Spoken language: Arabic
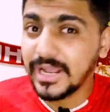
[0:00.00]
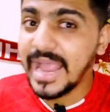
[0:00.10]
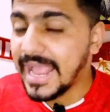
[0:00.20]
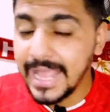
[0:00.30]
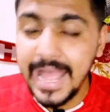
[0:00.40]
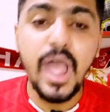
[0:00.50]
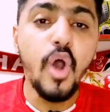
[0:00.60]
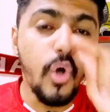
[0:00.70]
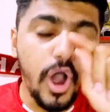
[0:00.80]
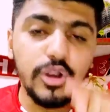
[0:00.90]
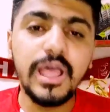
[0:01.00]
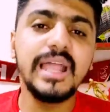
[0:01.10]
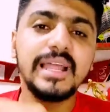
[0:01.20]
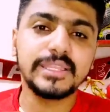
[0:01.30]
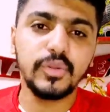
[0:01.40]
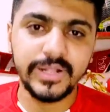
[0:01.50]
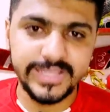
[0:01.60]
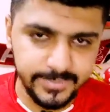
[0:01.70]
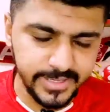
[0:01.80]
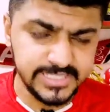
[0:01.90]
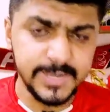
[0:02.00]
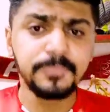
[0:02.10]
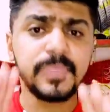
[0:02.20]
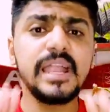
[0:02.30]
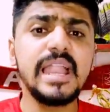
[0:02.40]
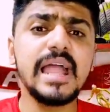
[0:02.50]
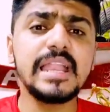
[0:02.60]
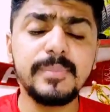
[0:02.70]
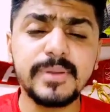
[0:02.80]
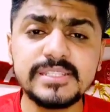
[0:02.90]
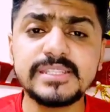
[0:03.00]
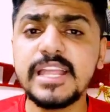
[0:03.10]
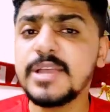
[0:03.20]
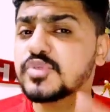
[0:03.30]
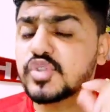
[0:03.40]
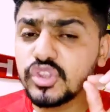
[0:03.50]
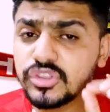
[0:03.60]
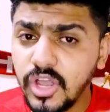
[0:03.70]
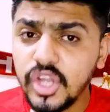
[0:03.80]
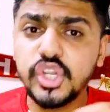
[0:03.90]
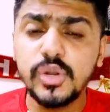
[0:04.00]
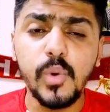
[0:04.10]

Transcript: لك حاجه واقولها لك دلوقتي يا برنس الاهلي يا برنس لعب 16